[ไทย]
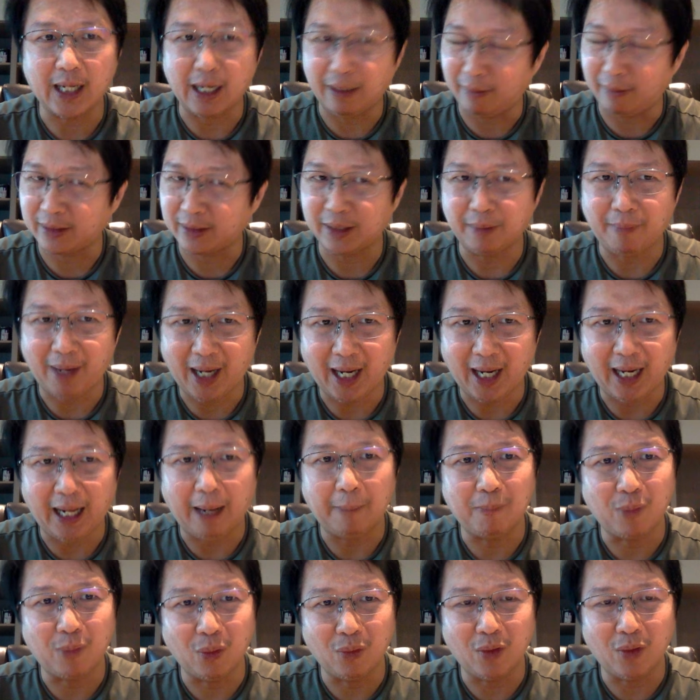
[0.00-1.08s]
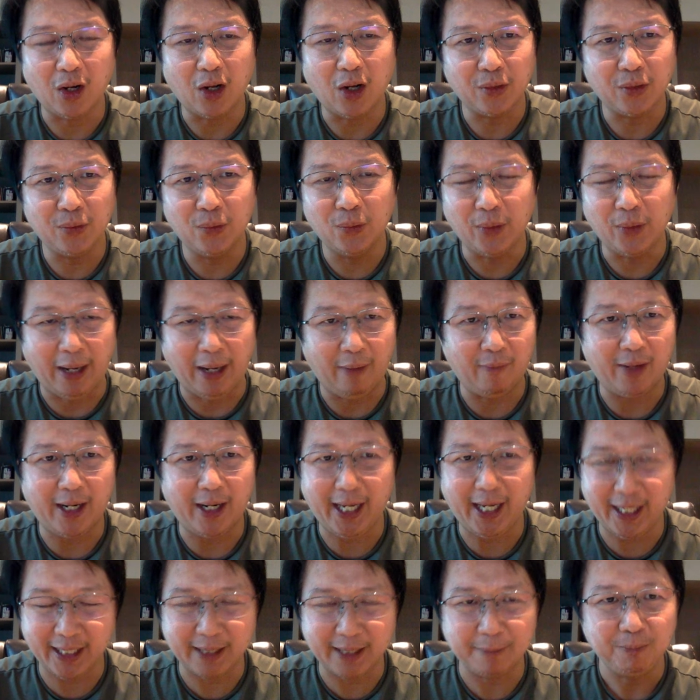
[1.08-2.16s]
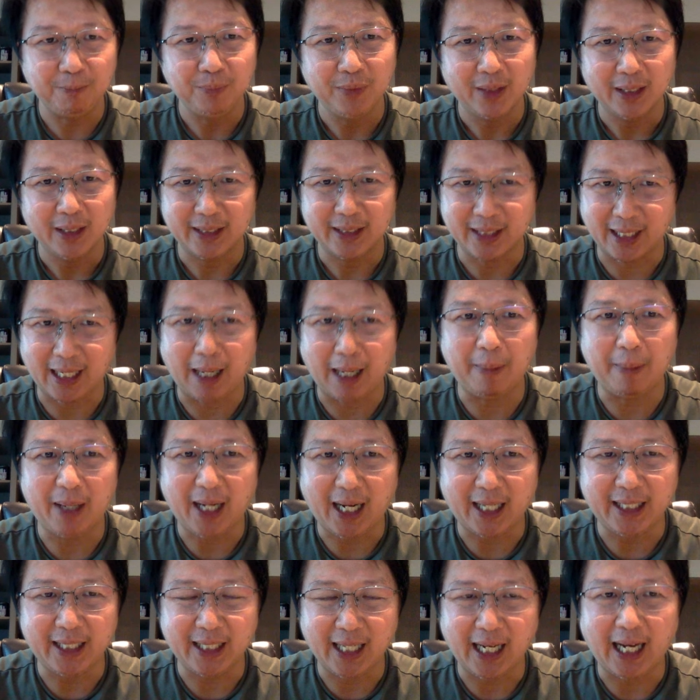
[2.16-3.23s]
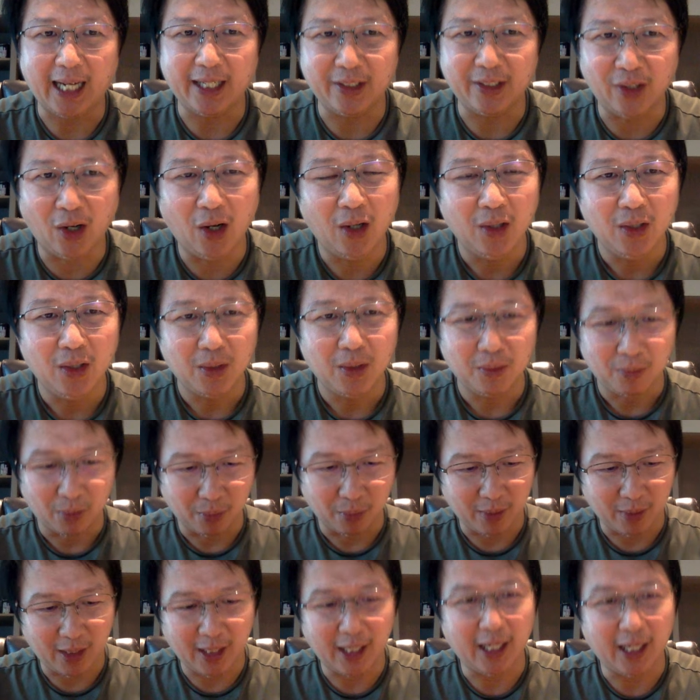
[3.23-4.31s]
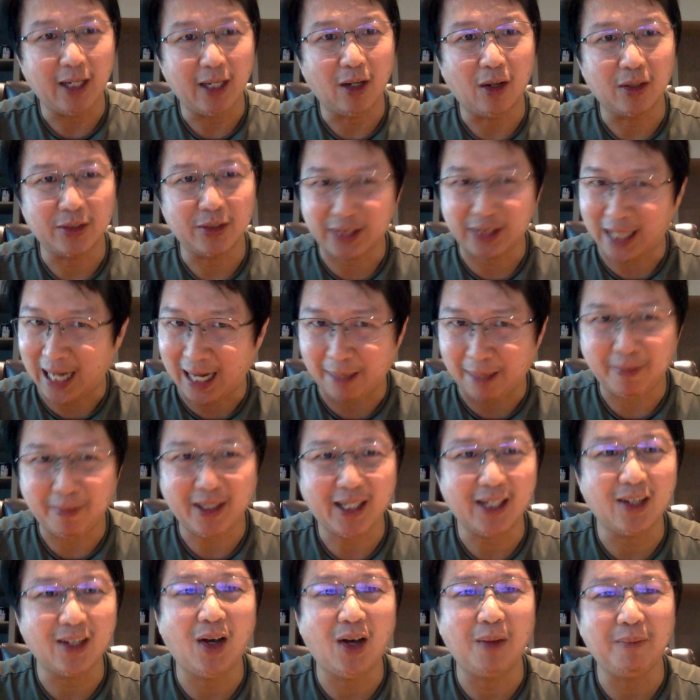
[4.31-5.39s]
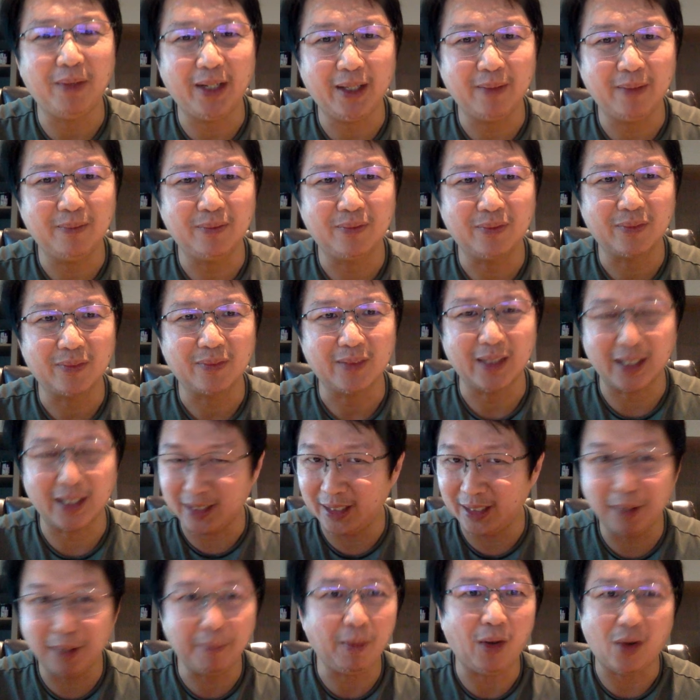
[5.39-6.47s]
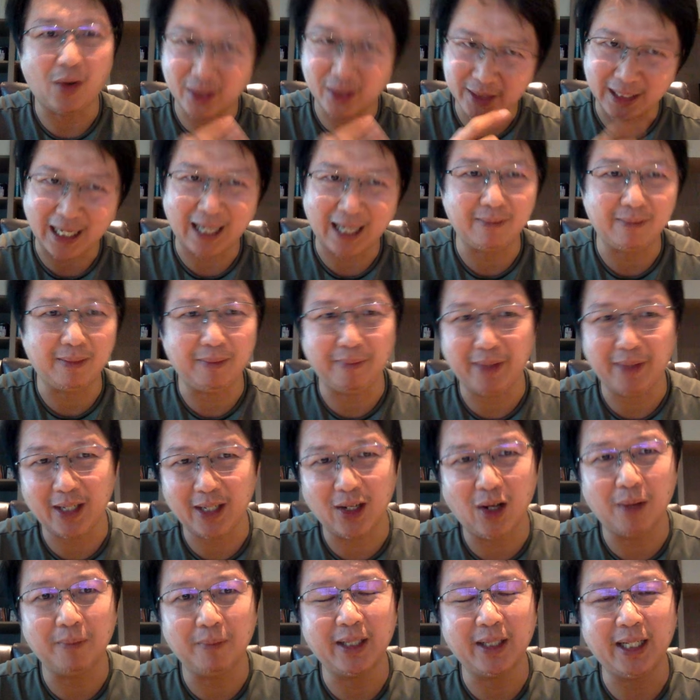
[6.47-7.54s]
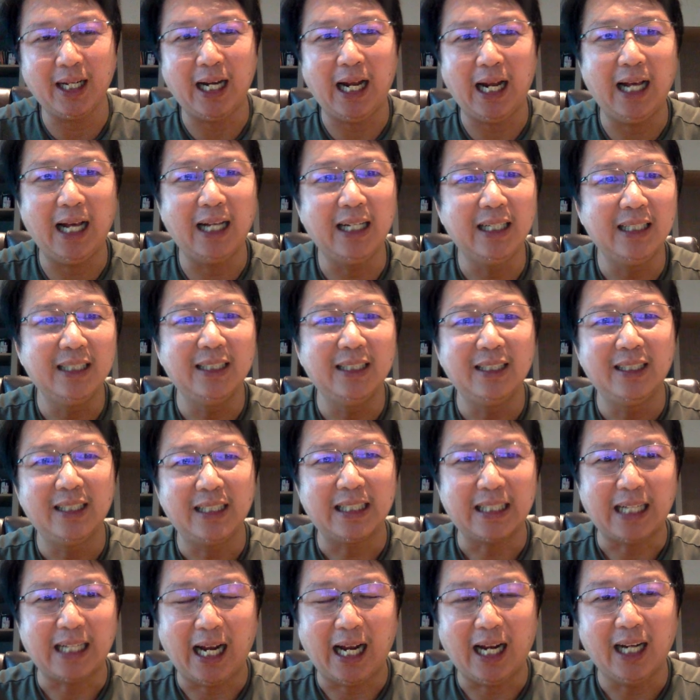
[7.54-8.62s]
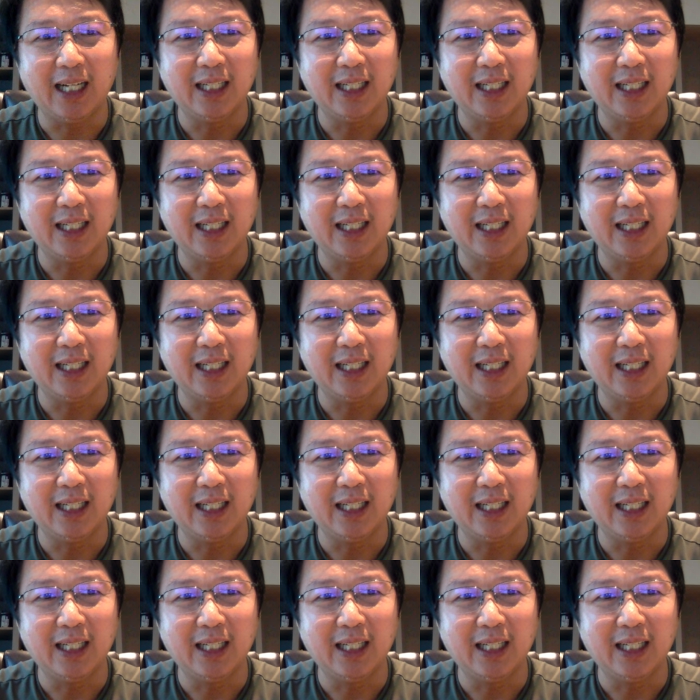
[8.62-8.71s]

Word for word: กำลังจะมาละผมก็ลองดูนะว่าจะแก้ปัญหายังไงเนาะ ผมก็เลยลองชาร์จมันอีกรอบหนึ่งก็คือดึงไม่ออกก็ชาร์จ มันไปอีกรอบนึงเนี่ยนะ